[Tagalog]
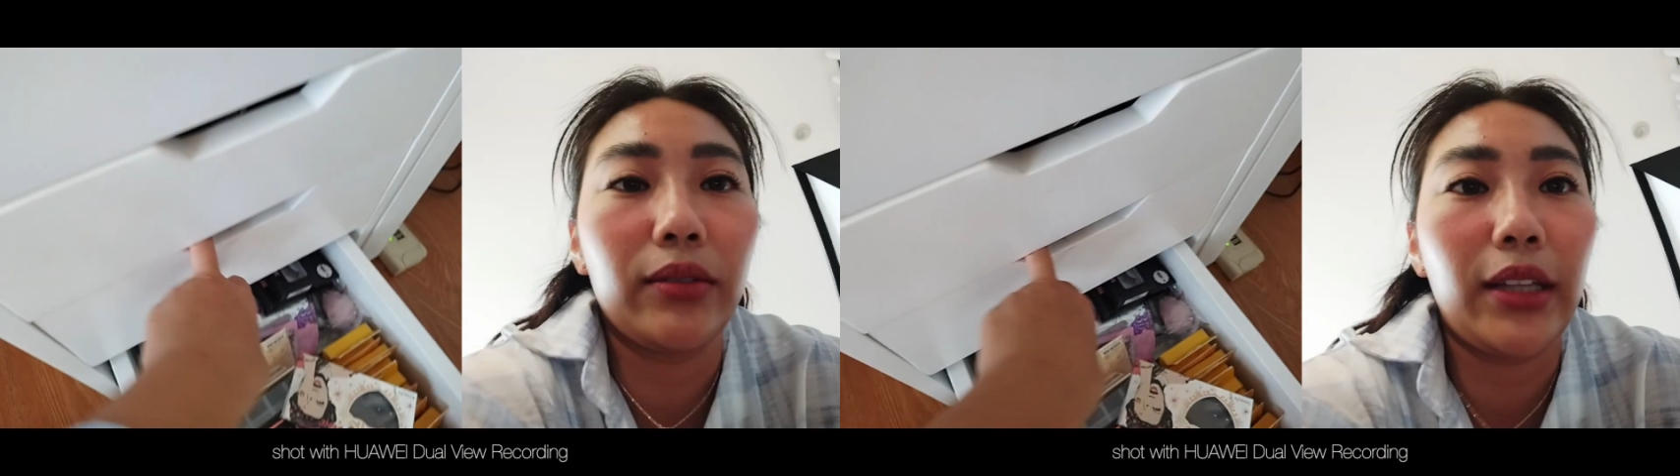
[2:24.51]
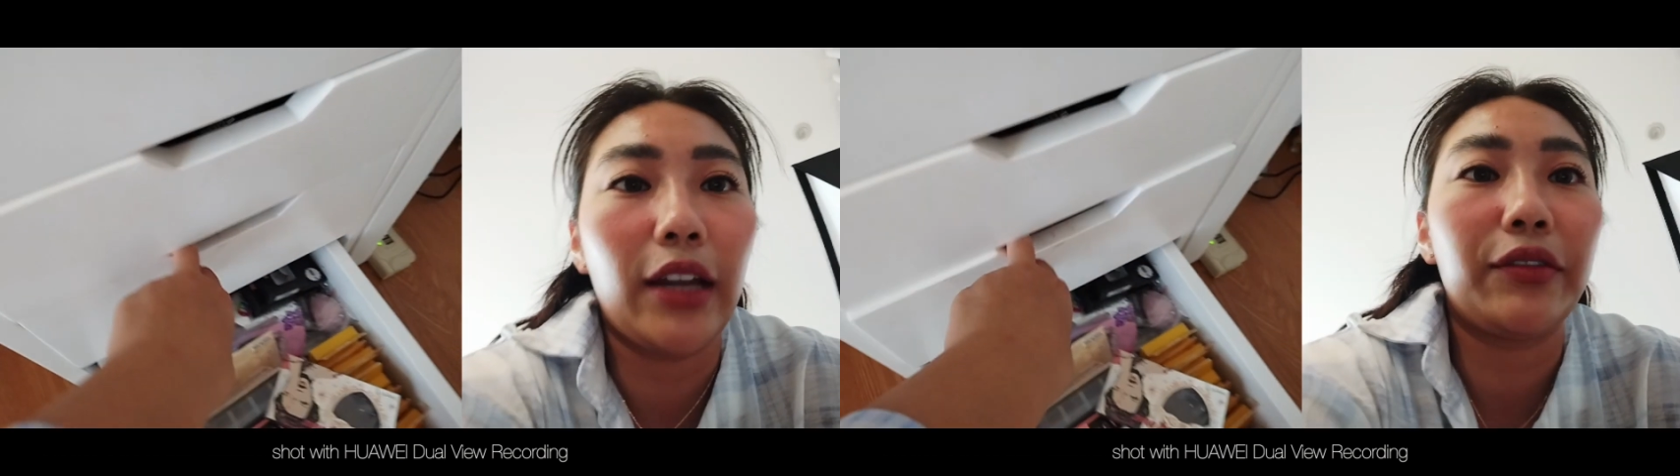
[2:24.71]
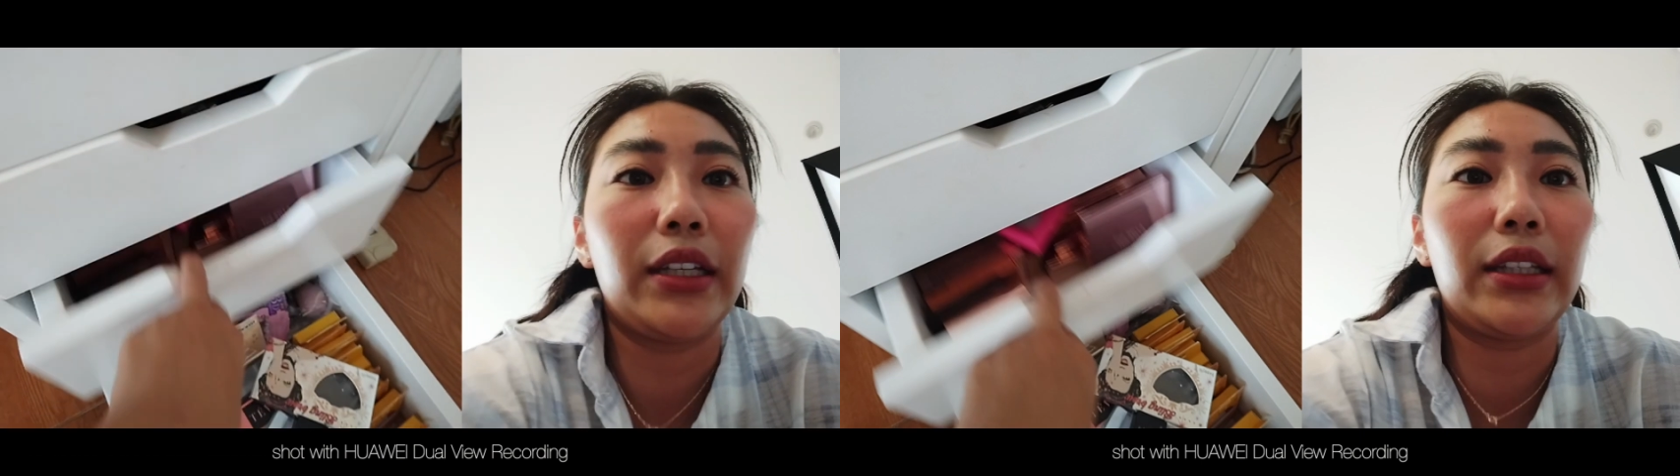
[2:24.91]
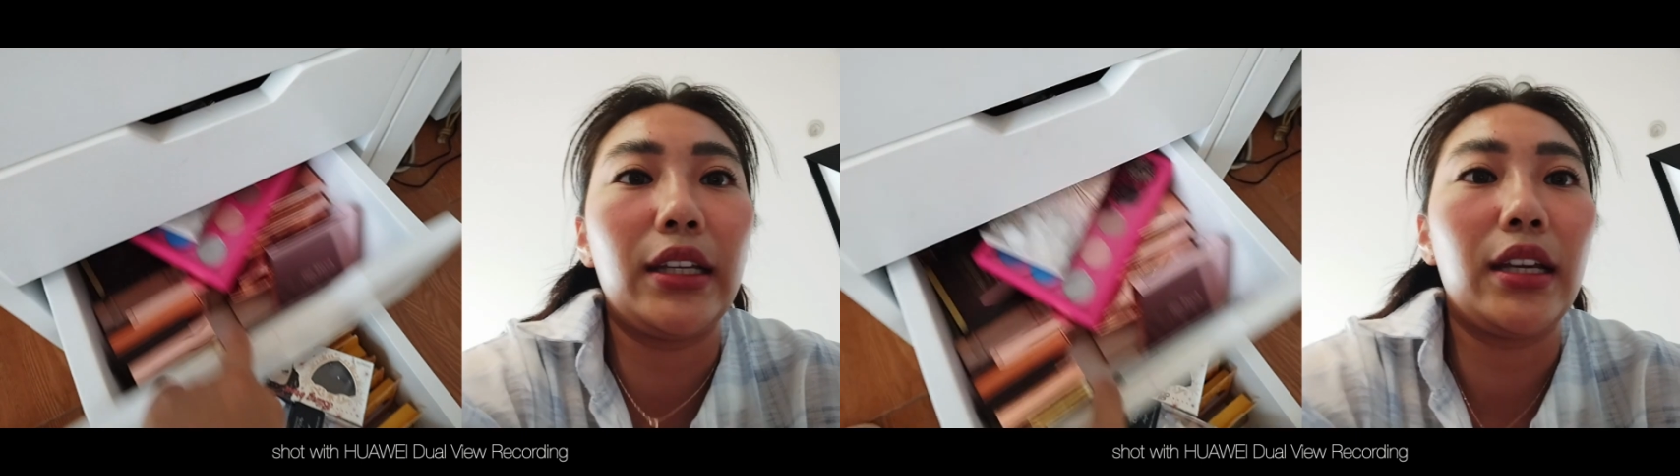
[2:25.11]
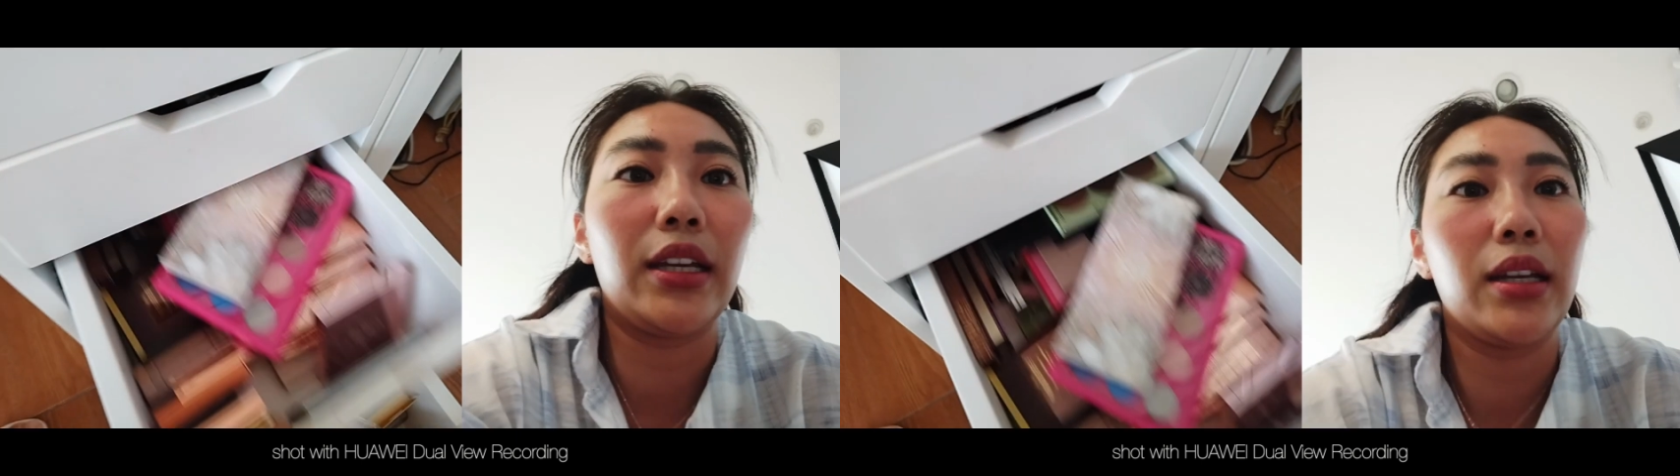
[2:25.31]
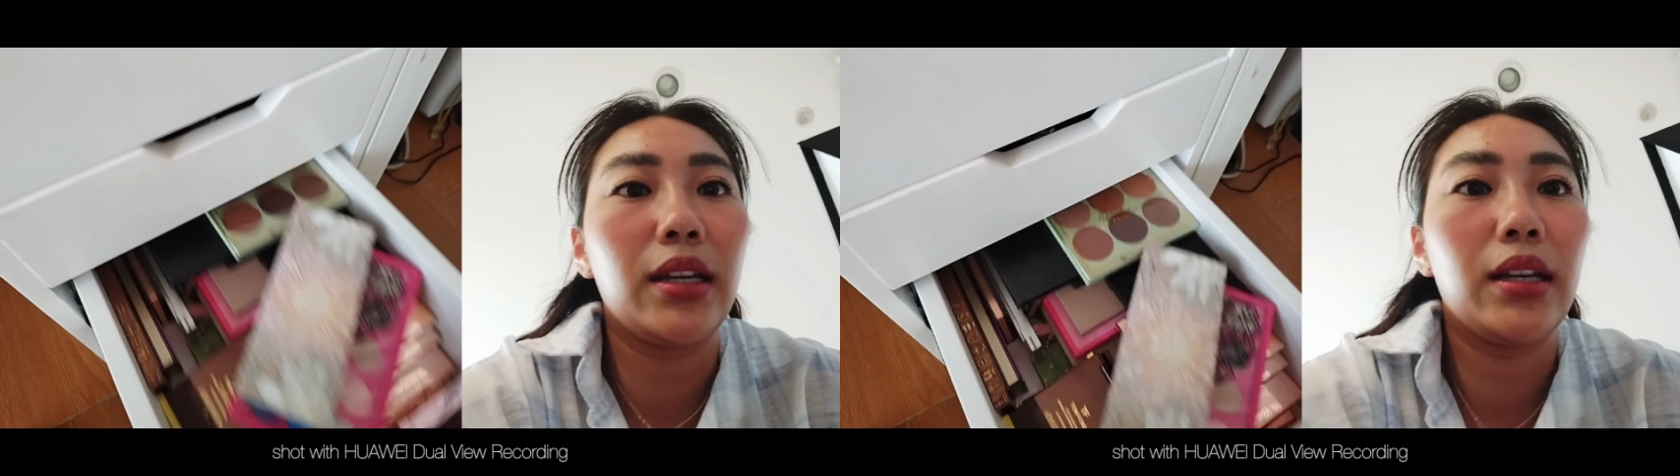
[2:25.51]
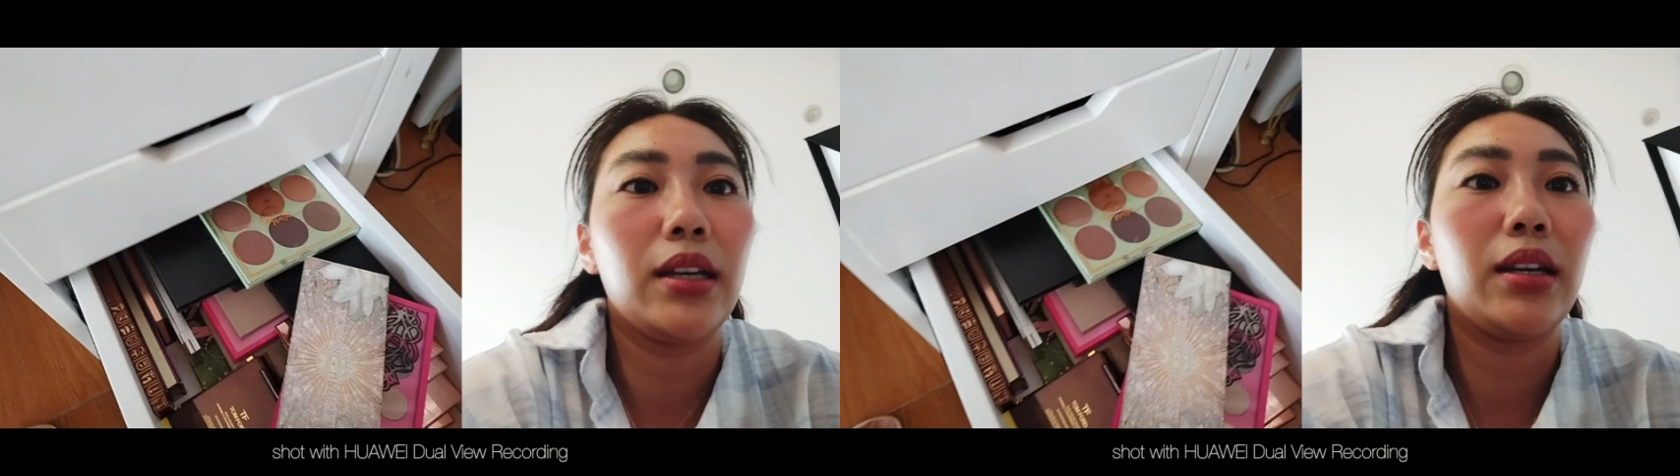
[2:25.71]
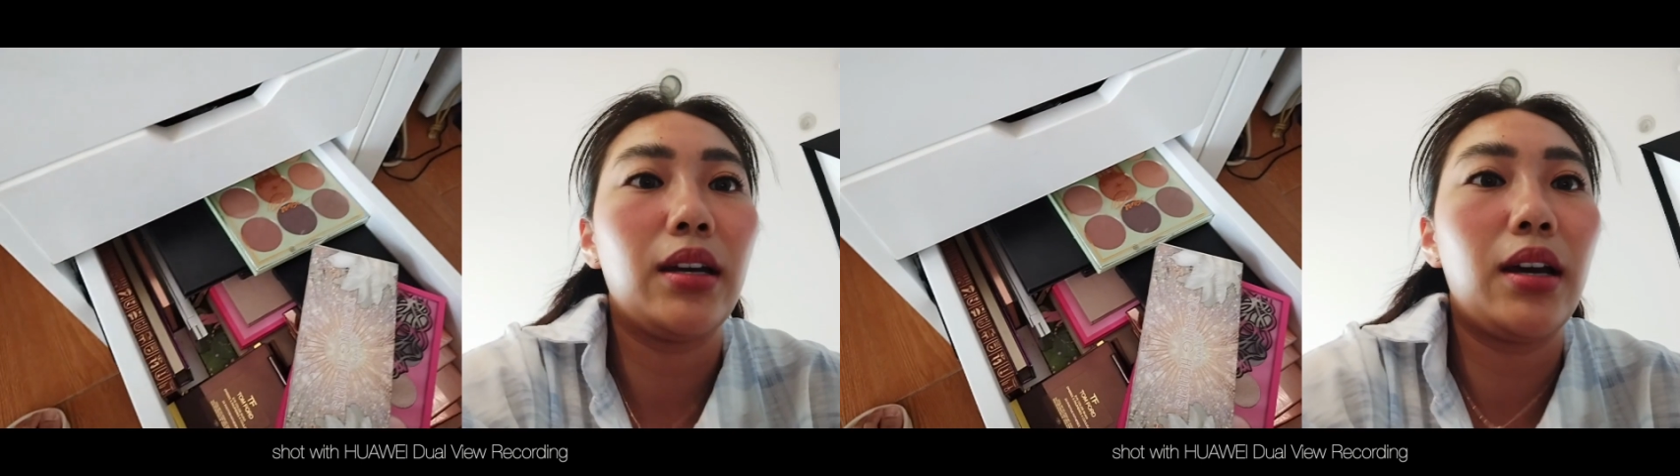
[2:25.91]
definitely.
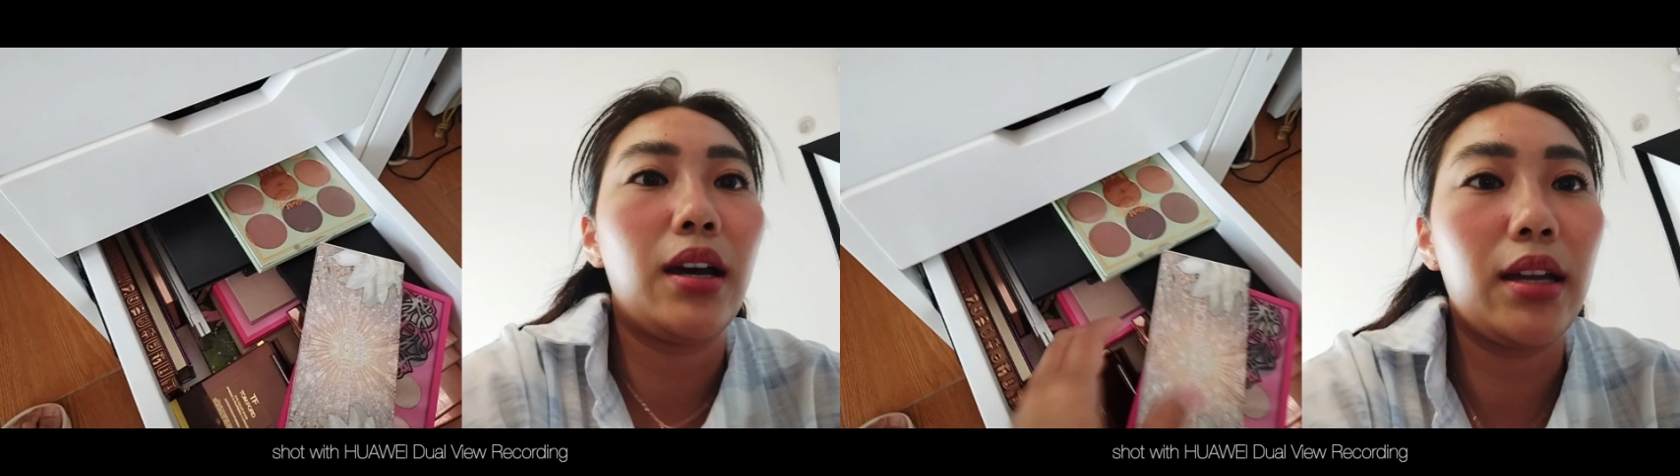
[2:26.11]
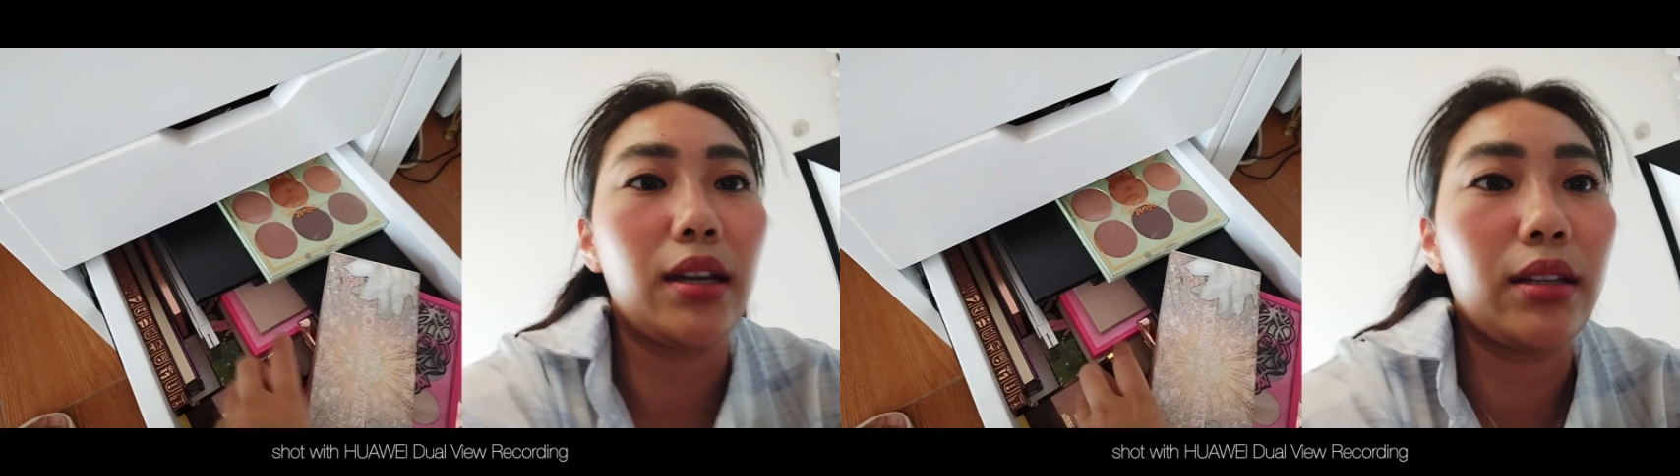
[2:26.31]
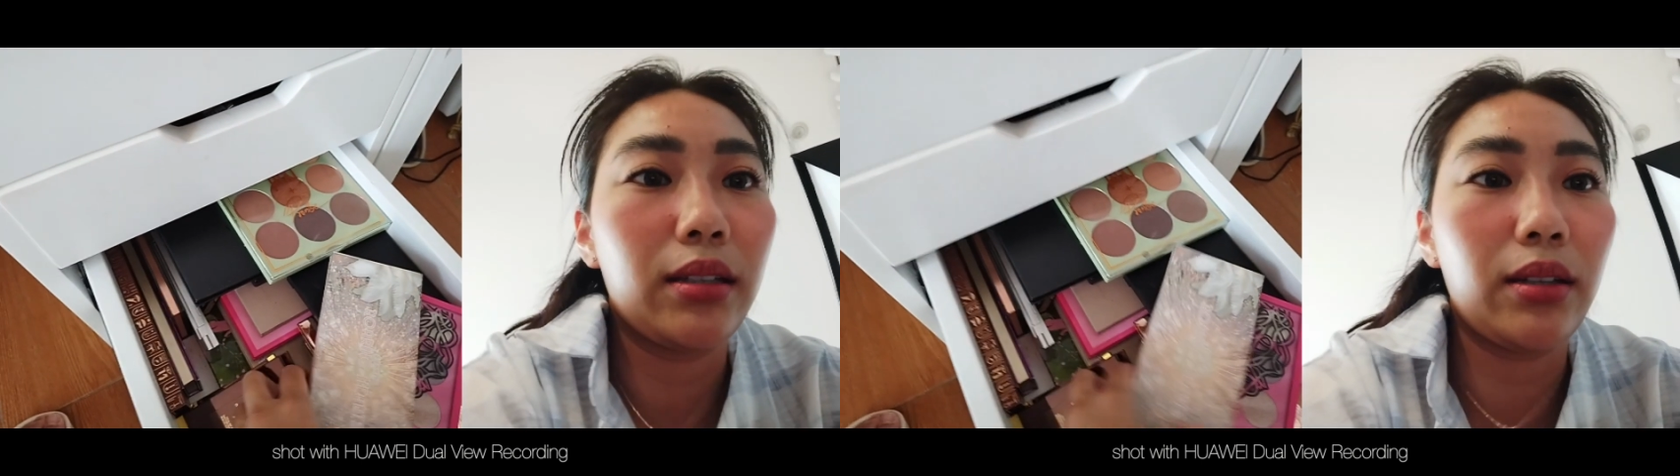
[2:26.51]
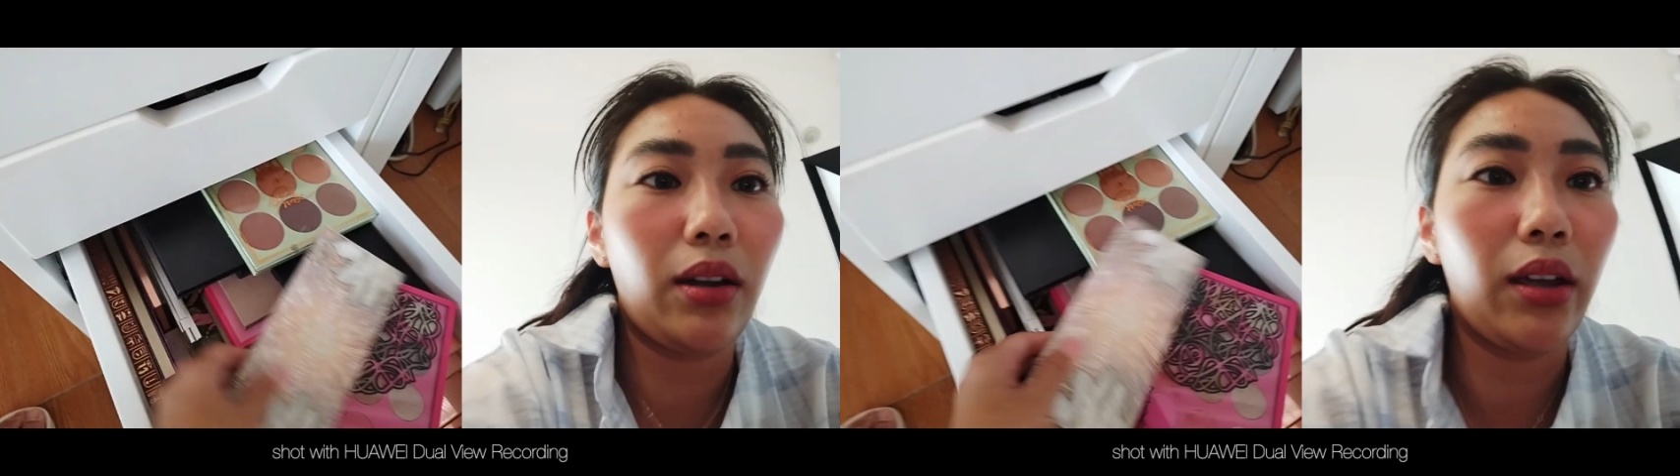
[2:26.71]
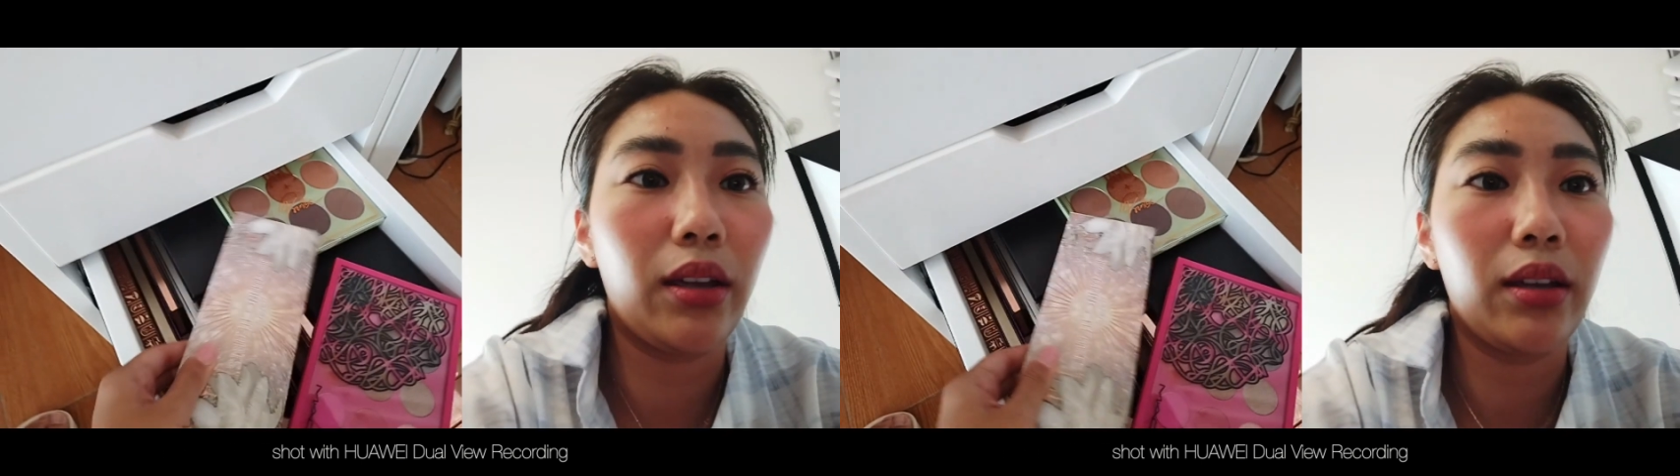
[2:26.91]
Pumili na ako ng